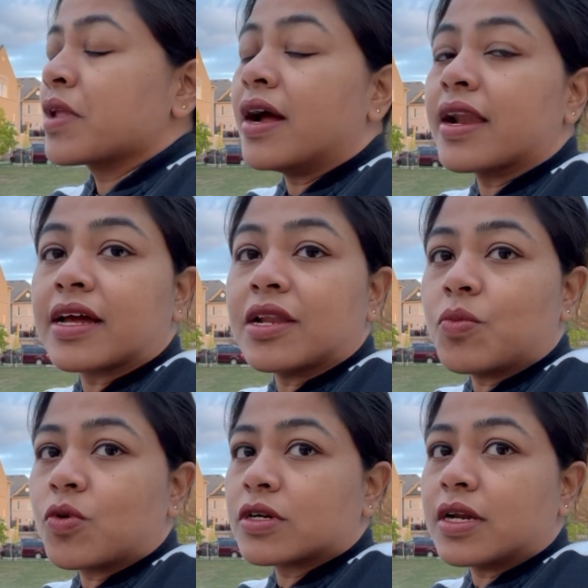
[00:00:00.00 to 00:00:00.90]
আর এখানে
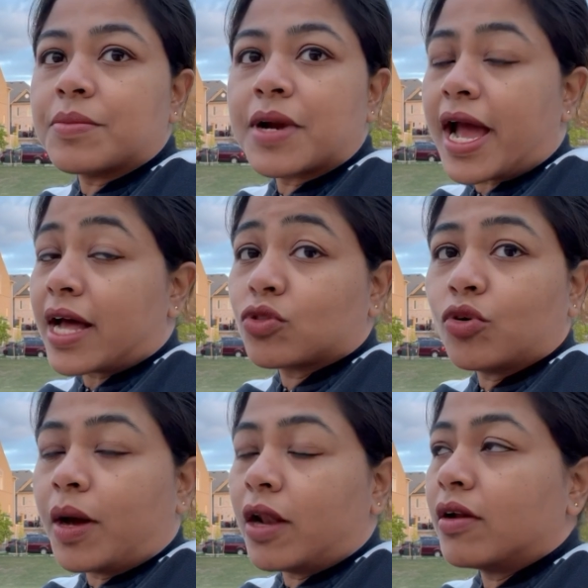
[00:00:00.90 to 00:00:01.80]
বসলে আমার এত
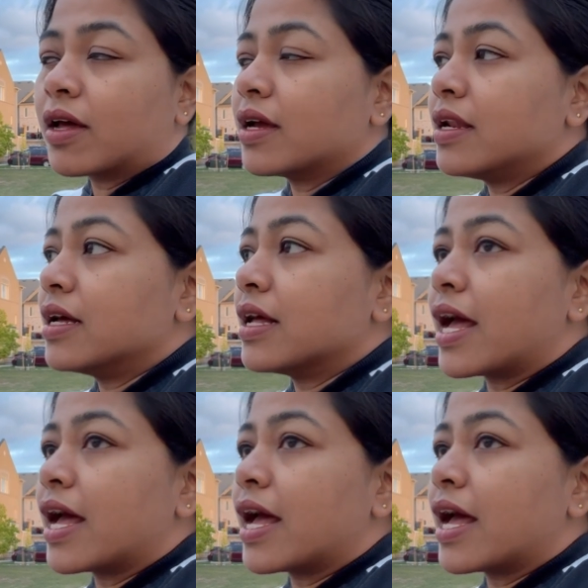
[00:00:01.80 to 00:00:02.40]
ভালো লাগে না